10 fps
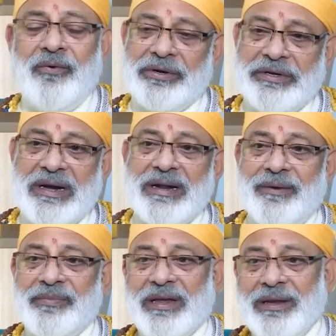వచ్చే
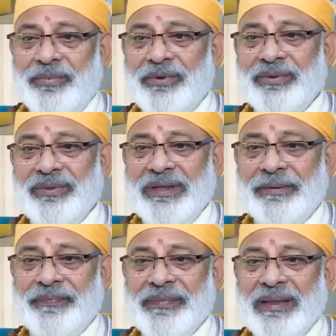ఇన్కమ్ తగ్గిపోతుంది
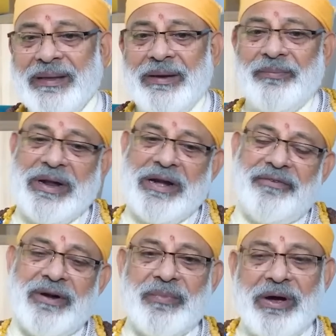
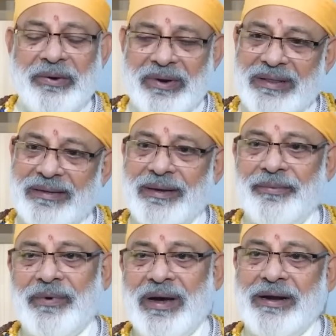ప్లాట్ఫారం
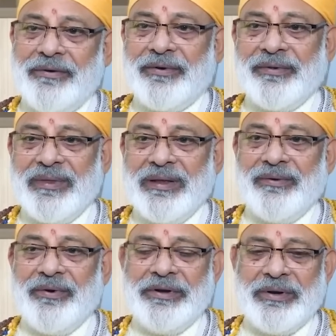బాగున్నంతసేపు బాగానే ఉంటుంది
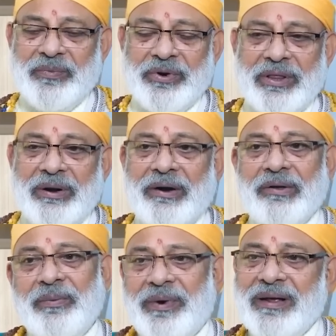కొంచెం బురదలు
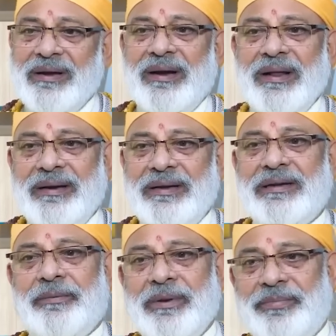అడుగులు పడంగానే
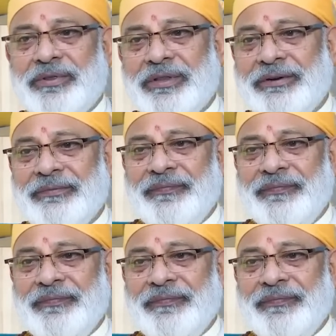డిస్టర్బ్ అయిపోతారు